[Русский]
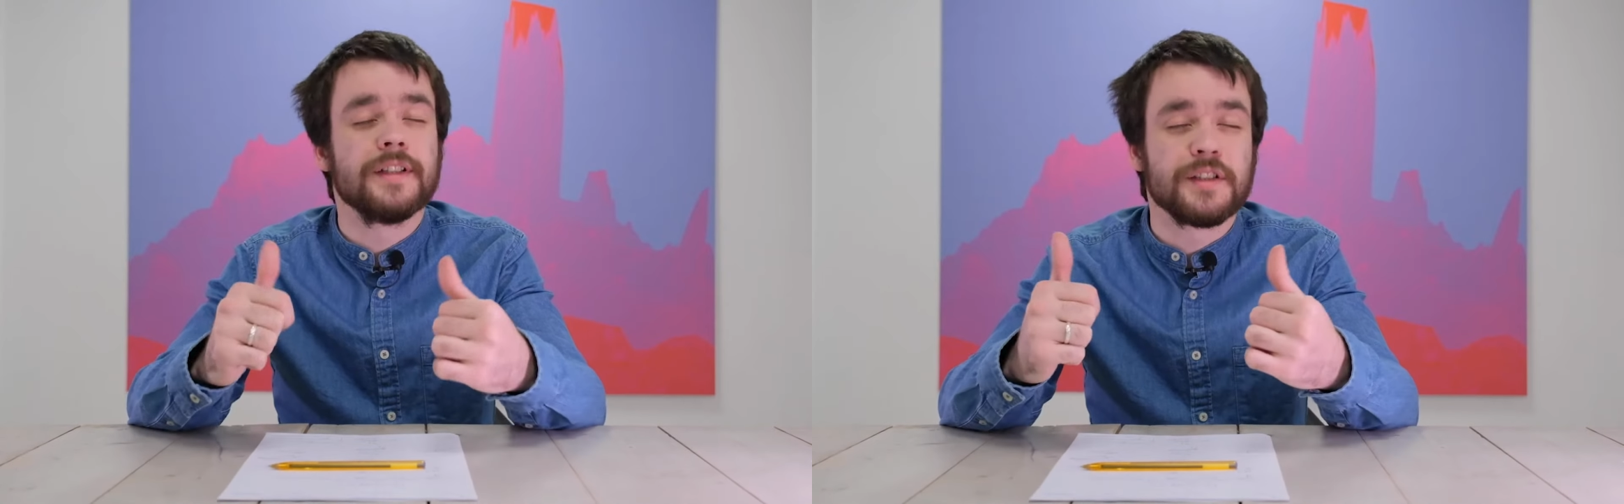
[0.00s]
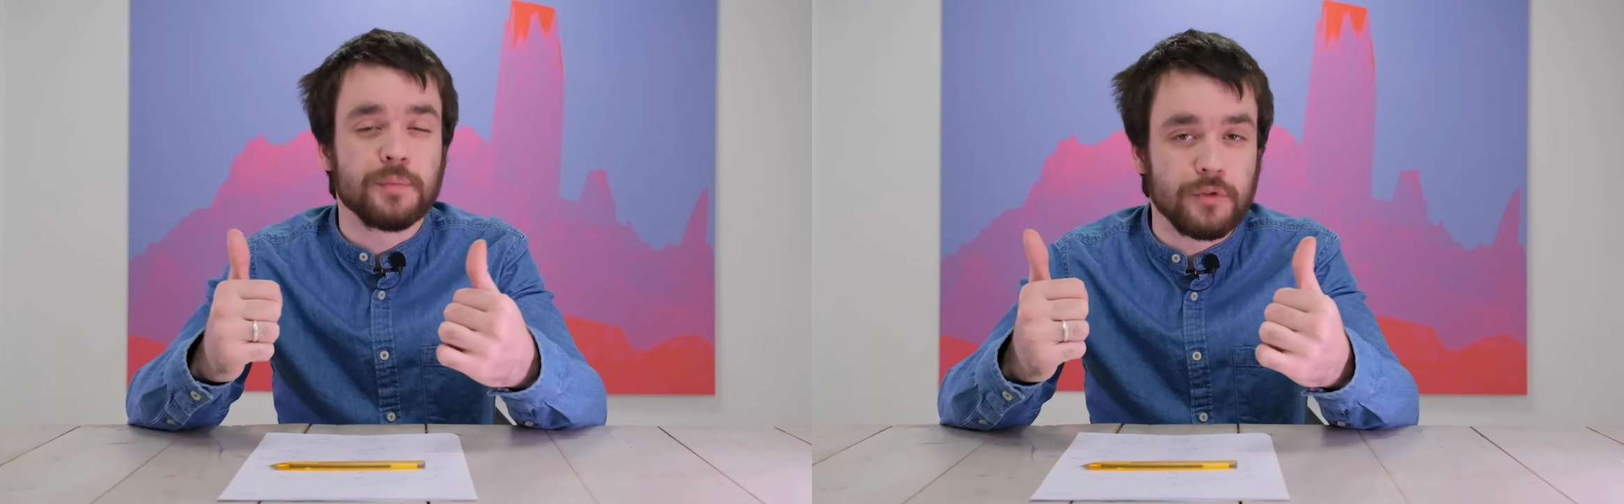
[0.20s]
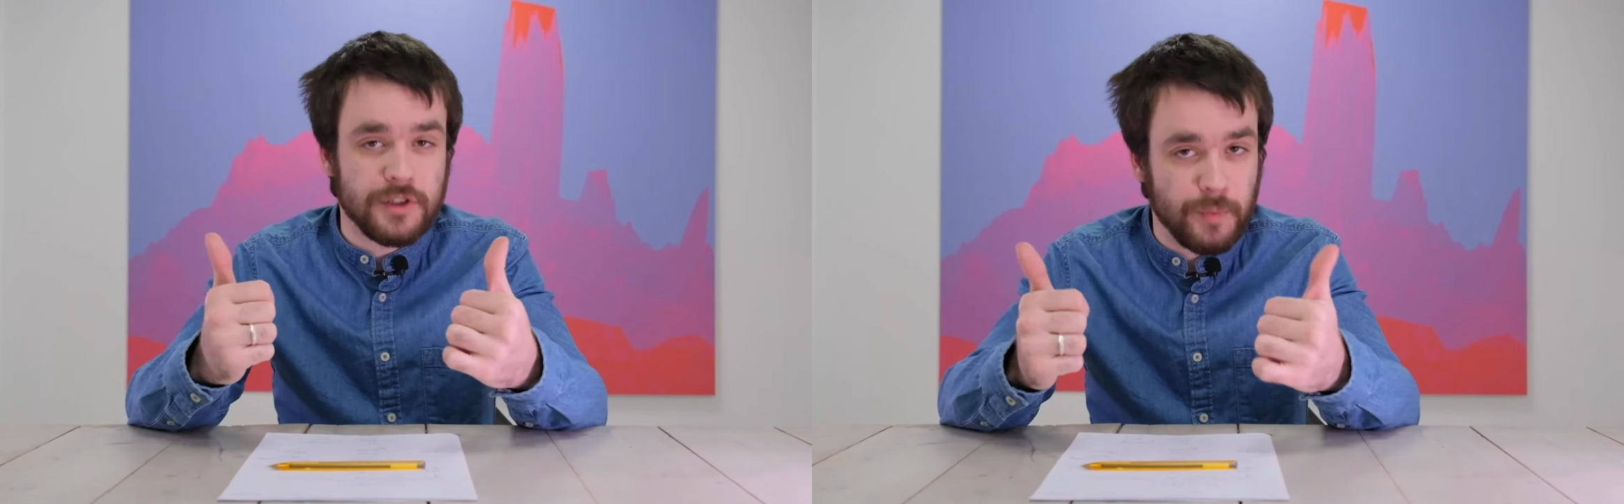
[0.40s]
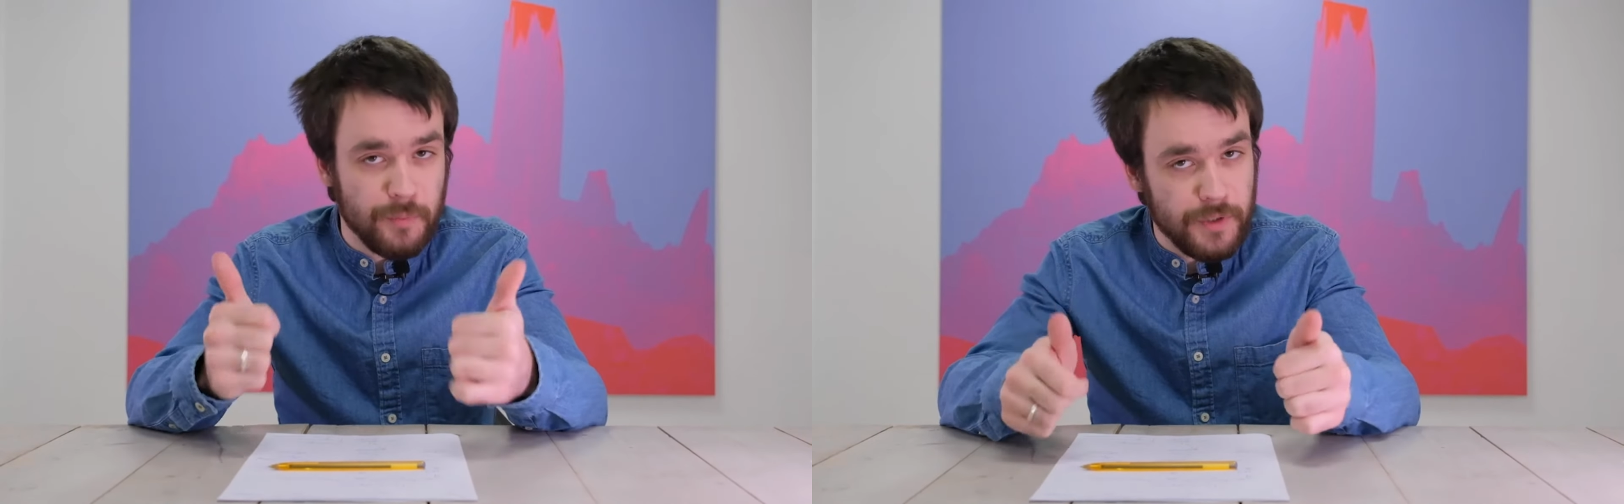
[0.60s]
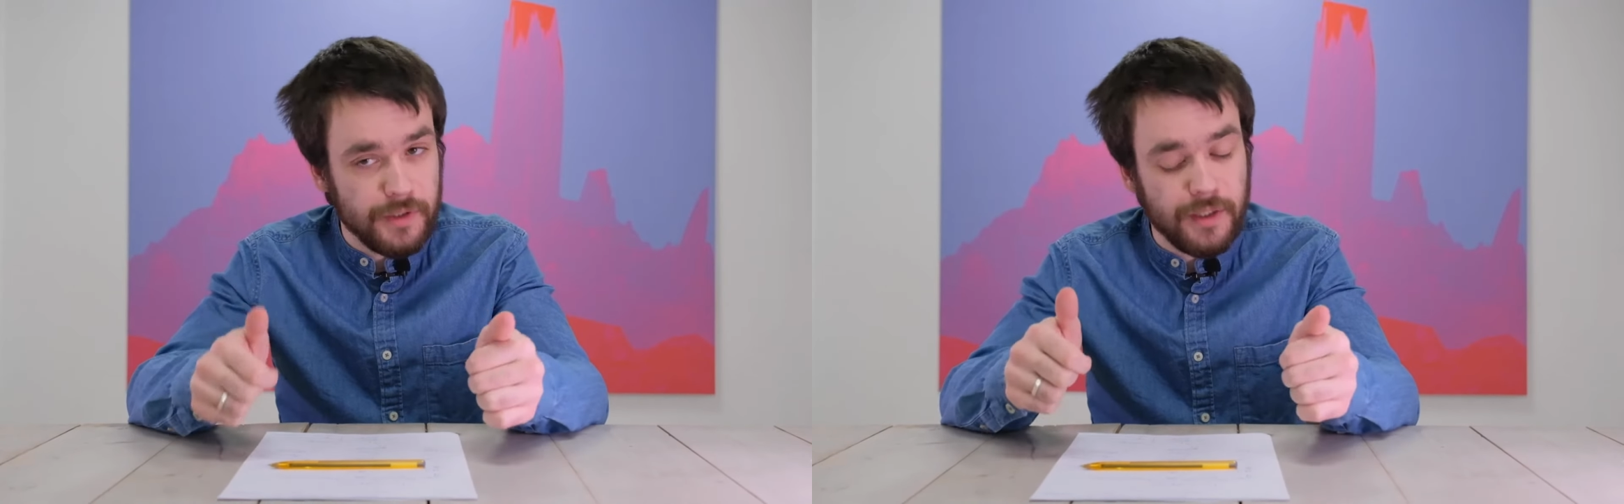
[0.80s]
способы
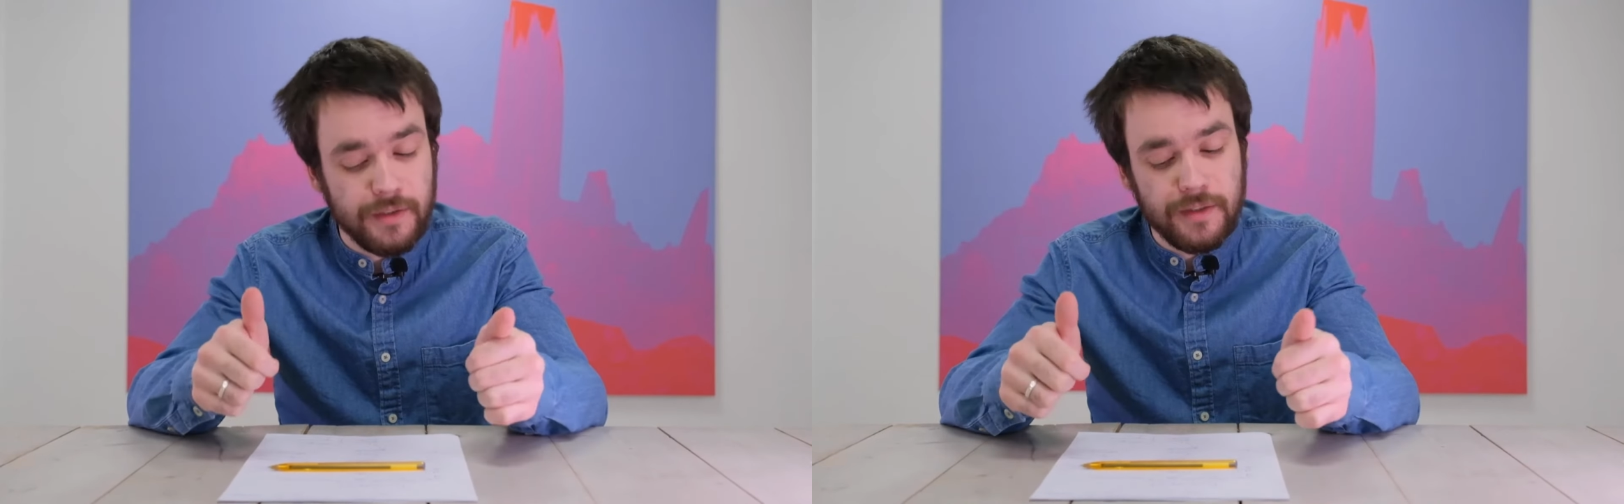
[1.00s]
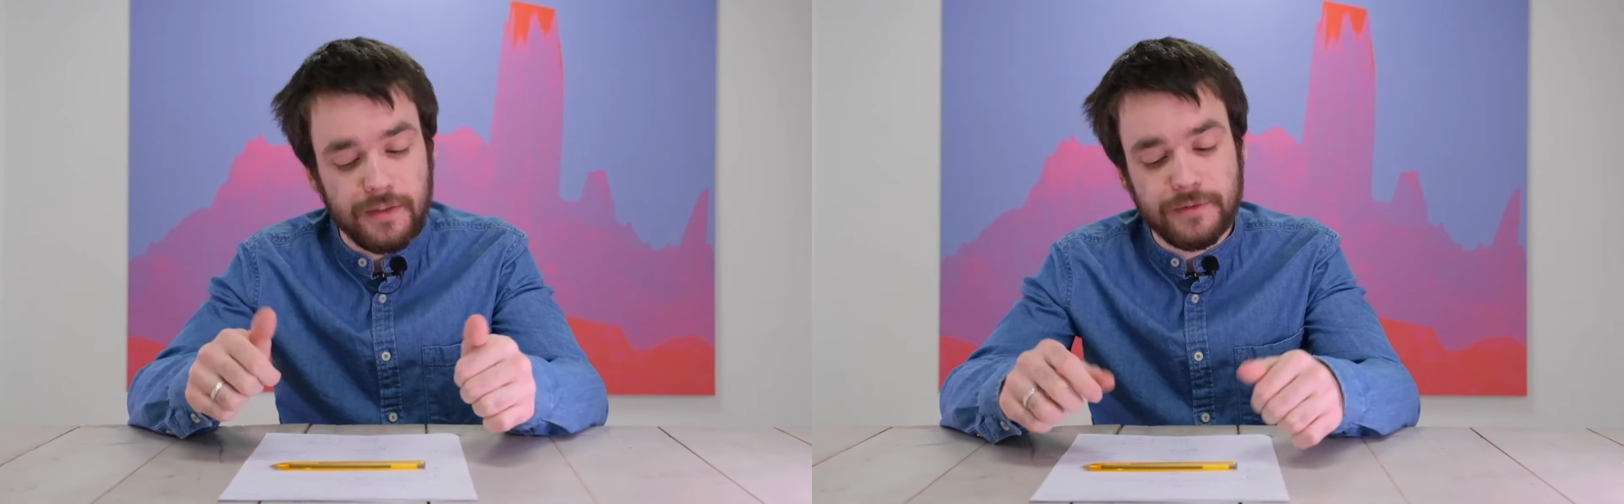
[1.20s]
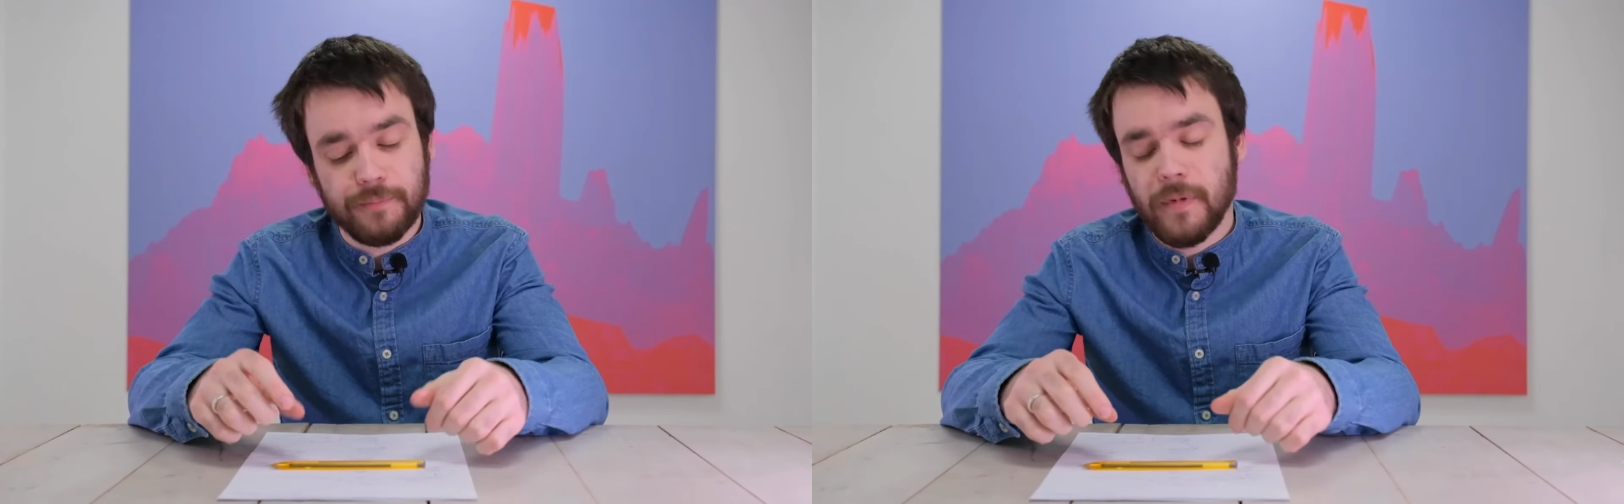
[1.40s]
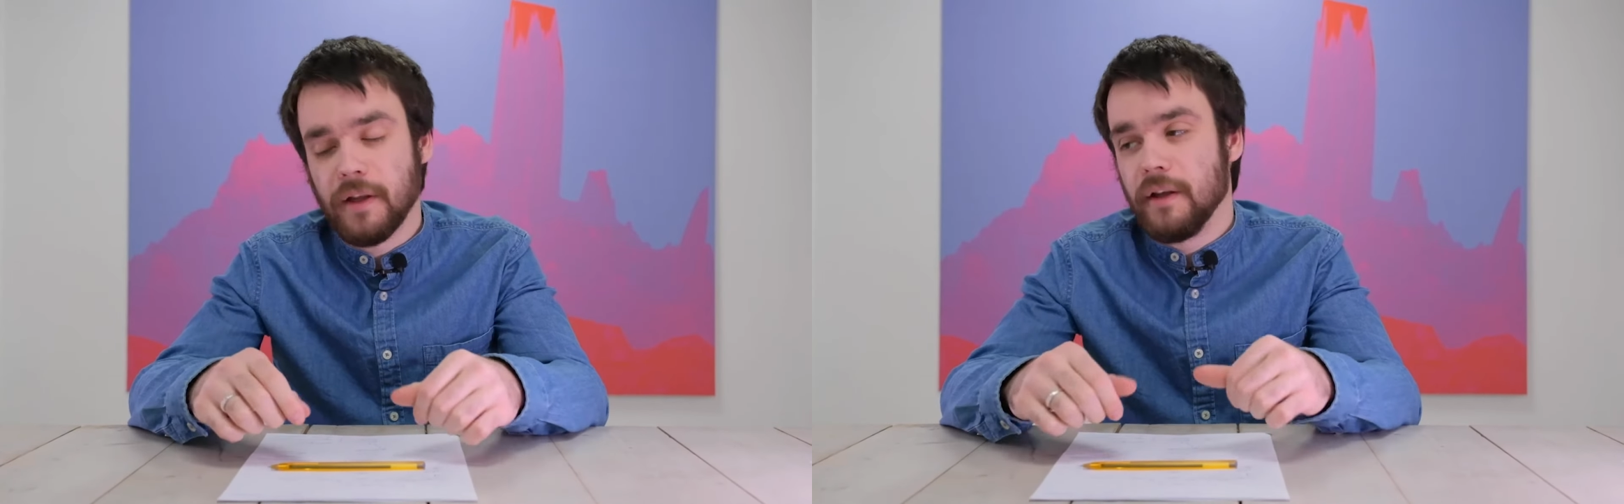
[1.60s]
обмена контентом.